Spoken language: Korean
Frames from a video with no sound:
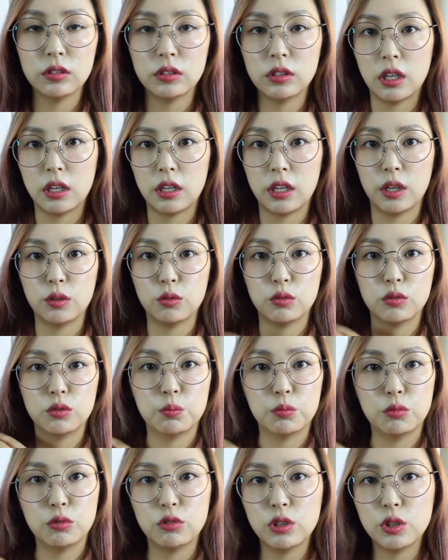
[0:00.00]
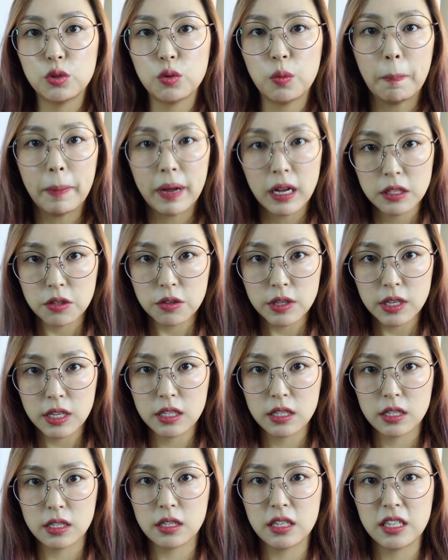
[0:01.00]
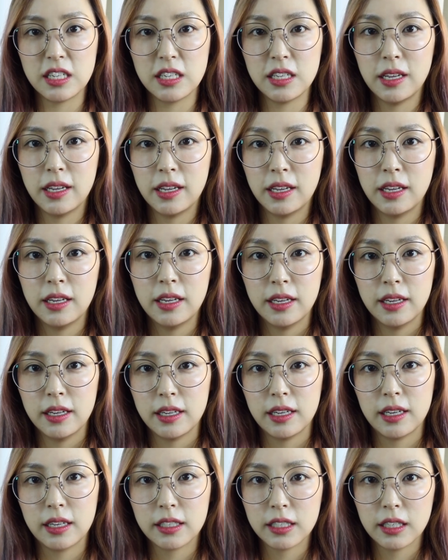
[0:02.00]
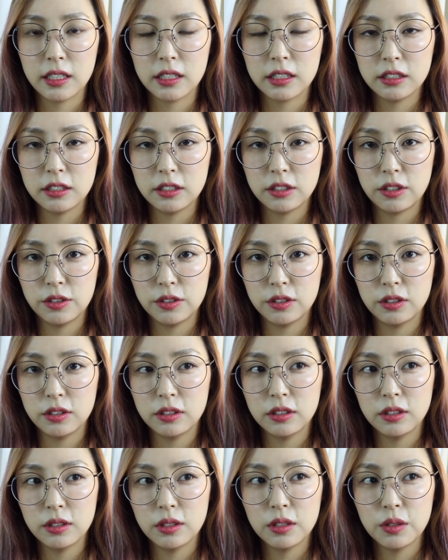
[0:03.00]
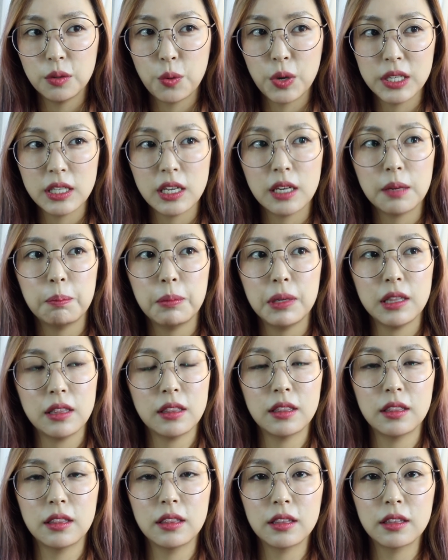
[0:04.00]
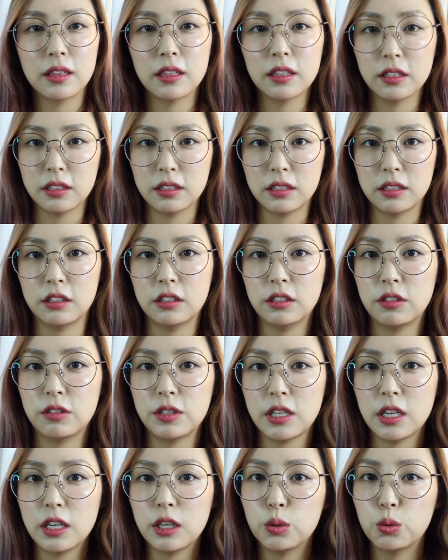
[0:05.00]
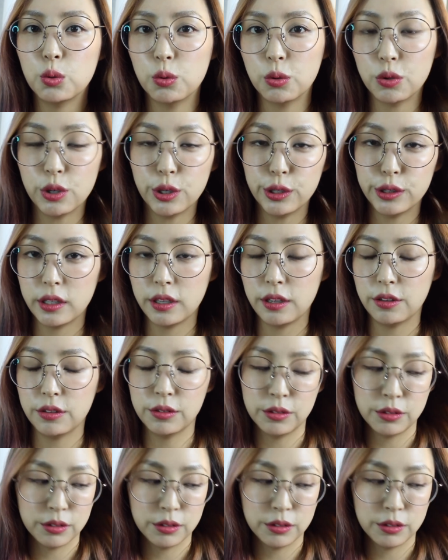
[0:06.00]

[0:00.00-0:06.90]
근데 얘도 물이 좀 빠져야지 약간 그런 회색빛? 그런 색이 돌 것 같아요.